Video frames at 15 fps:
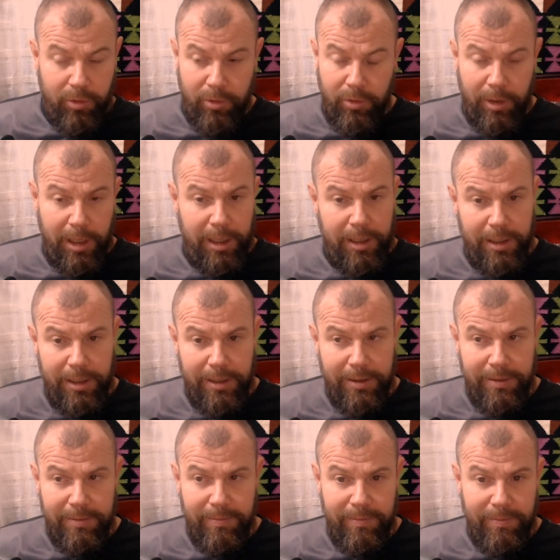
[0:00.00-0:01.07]
coraje,
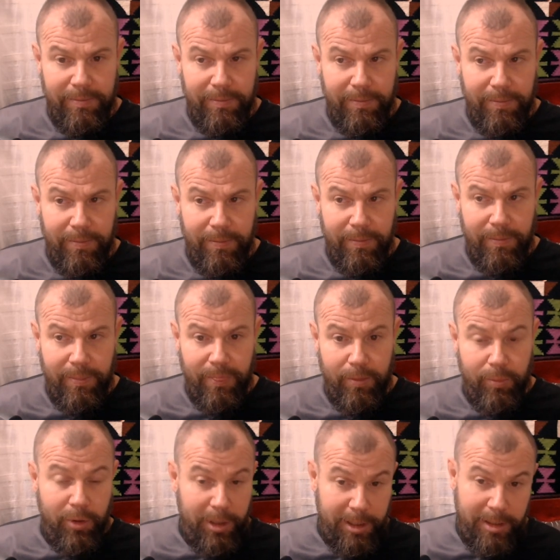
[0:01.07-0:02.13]

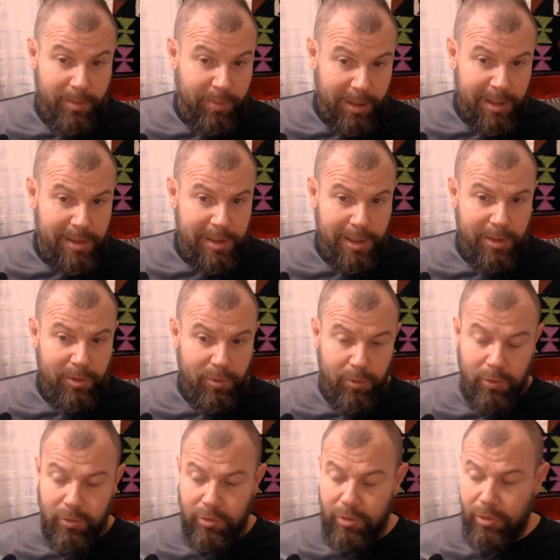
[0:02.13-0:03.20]
porque te parece
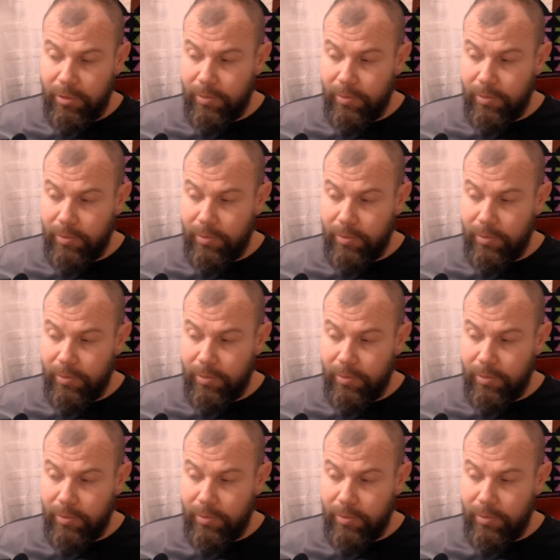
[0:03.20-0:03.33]
injusto.